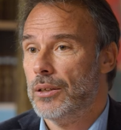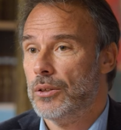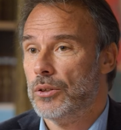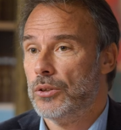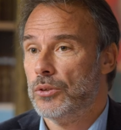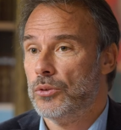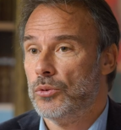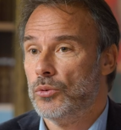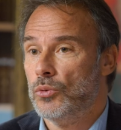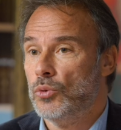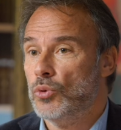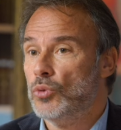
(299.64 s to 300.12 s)

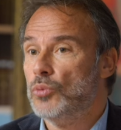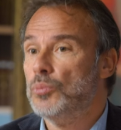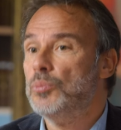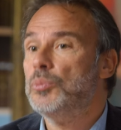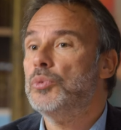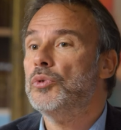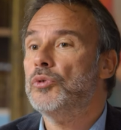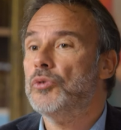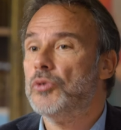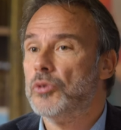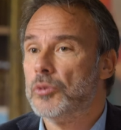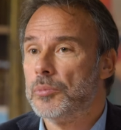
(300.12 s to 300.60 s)
Euh, nous ne
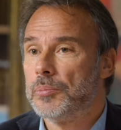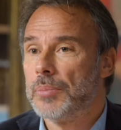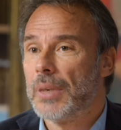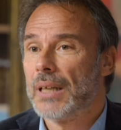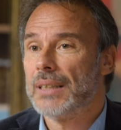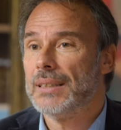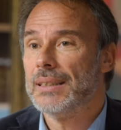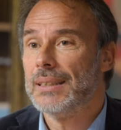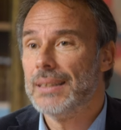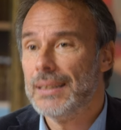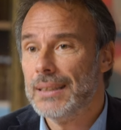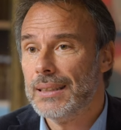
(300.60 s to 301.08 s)
pouvons
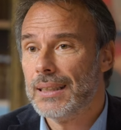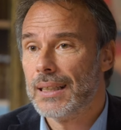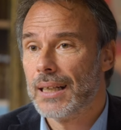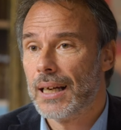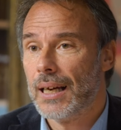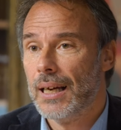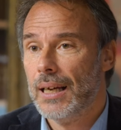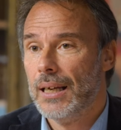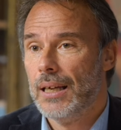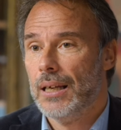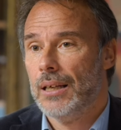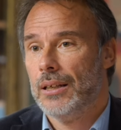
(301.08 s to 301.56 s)
pas
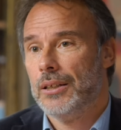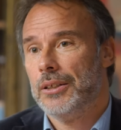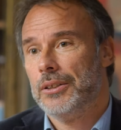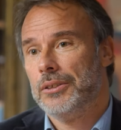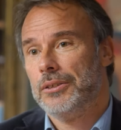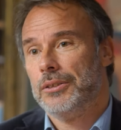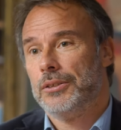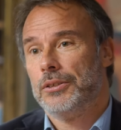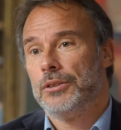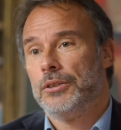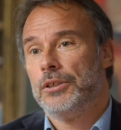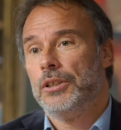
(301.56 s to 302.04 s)
dire
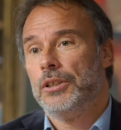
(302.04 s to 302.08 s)
euh,